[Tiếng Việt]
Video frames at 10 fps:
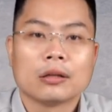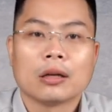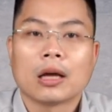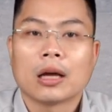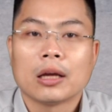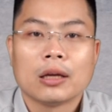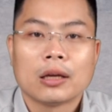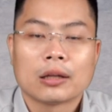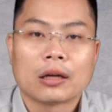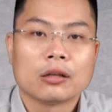như là
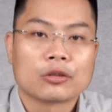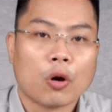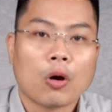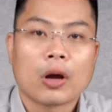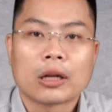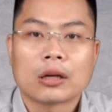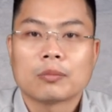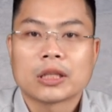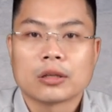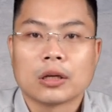năng lượng gió hay năng
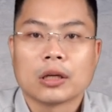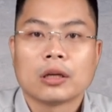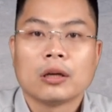lượng mặt trời